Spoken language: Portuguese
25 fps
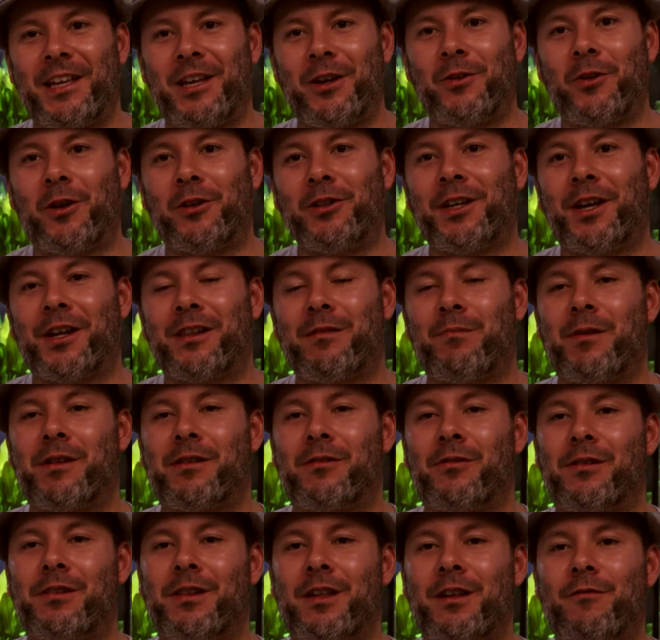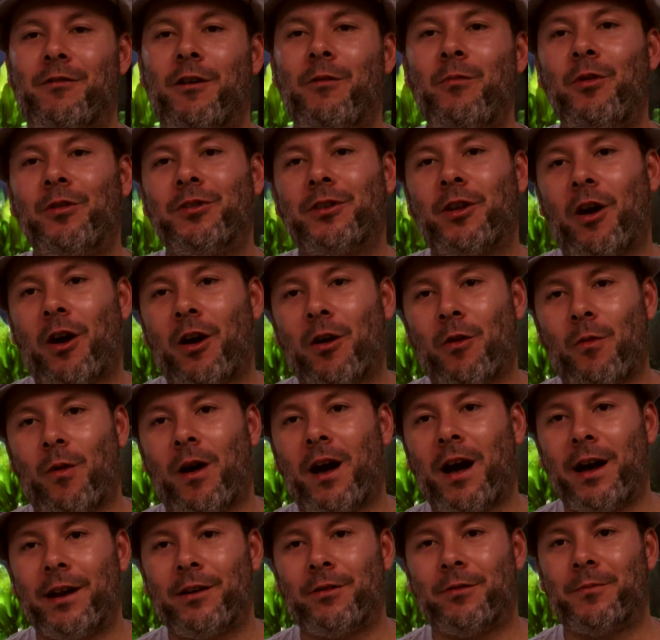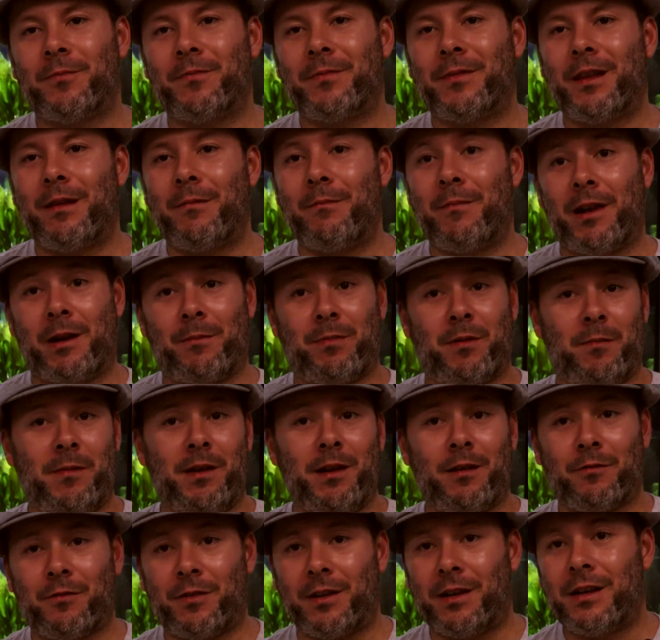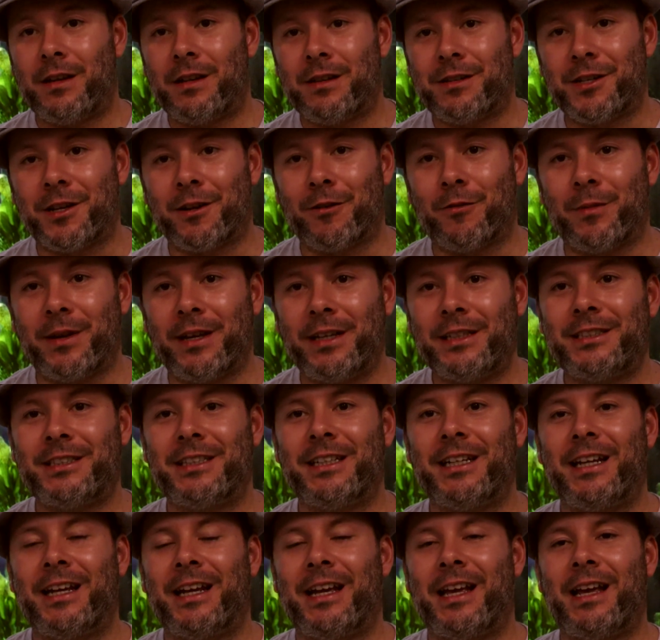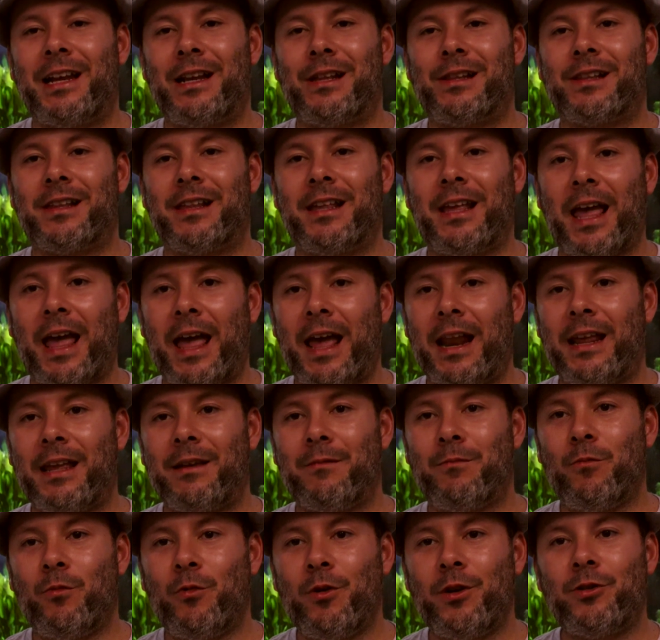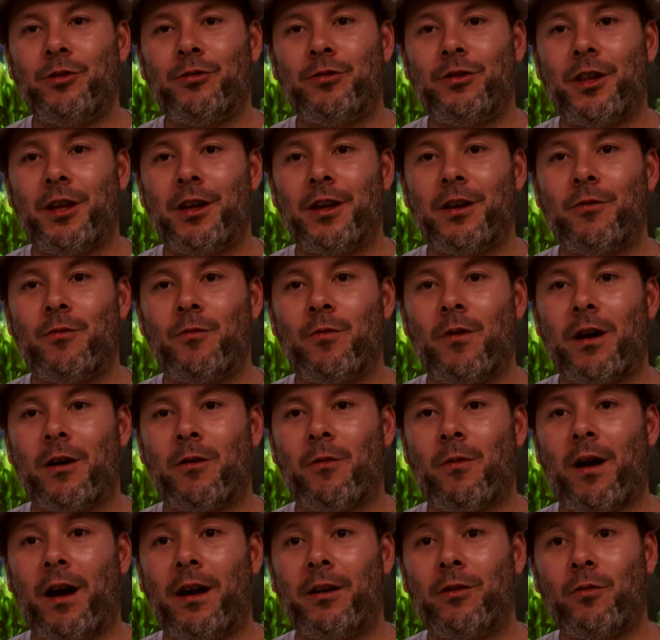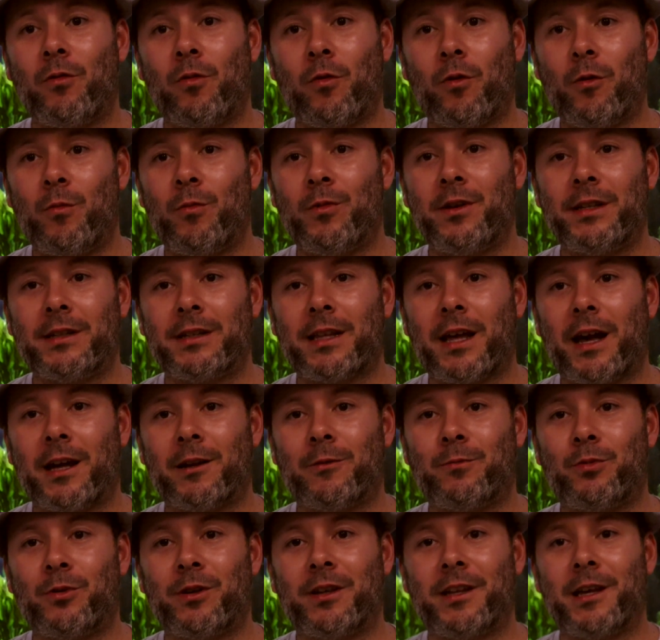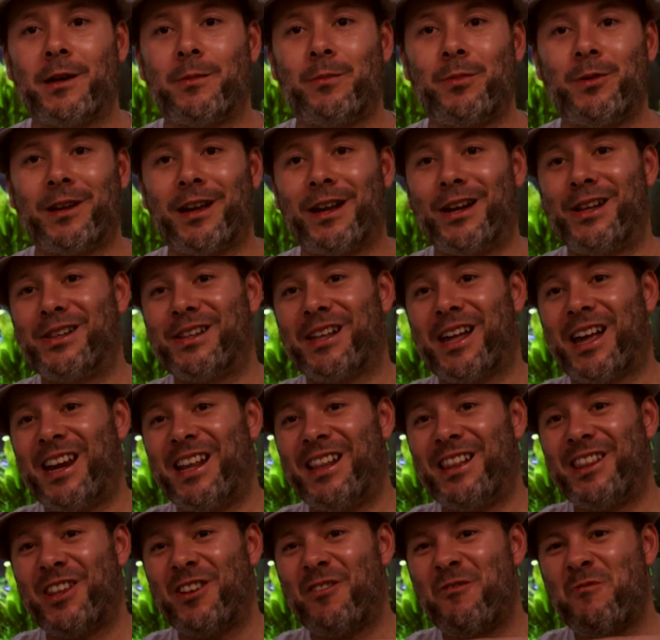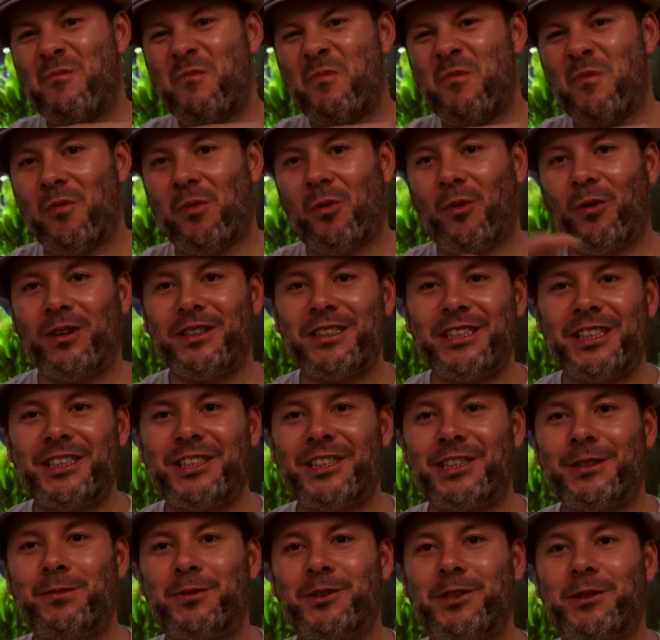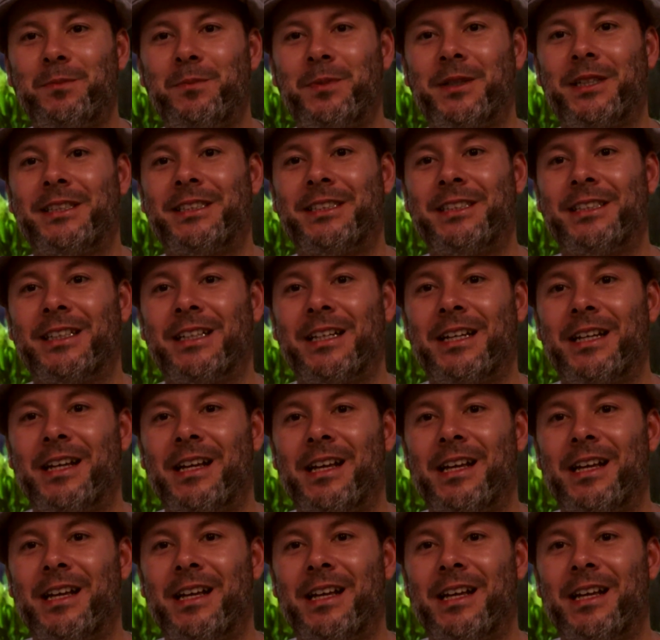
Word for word: Eu noto que as pessoas que vão montar um aquário pela primeira vez, geralmente, eles querem muito ter um aquário comunitário. Por quê? Porque eles querem ter um monte de tipo de peixe.